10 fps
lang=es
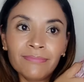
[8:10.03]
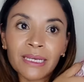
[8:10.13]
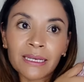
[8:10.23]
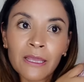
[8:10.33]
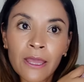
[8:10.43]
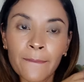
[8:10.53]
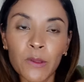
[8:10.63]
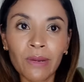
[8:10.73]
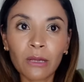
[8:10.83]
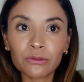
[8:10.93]
miren
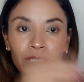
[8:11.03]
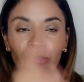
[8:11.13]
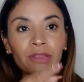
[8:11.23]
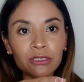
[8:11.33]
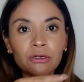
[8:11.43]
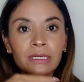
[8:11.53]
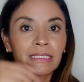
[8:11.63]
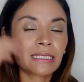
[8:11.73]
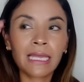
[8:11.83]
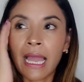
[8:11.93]
me hubiera gustado, de hecho,
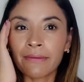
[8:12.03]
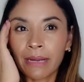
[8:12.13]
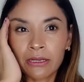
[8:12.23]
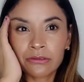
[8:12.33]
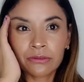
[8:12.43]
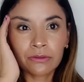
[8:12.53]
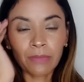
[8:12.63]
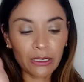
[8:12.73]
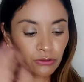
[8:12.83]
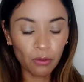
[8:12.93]
es que hay varios,
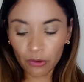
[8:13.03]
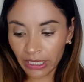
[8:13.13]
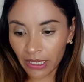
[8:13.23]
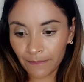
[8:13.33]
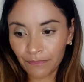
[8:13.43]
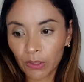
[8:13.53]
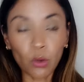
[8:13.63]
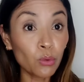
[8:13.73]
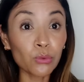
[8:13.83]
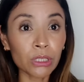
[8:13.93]
varios como que
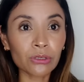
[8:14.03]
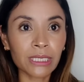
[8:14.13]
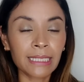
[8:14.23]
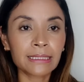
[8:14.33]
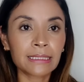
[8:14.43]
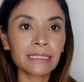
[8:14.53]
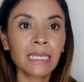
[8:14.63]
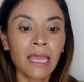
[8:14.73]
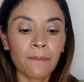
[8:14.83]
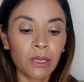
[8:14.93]
conjuntitos de calcetas,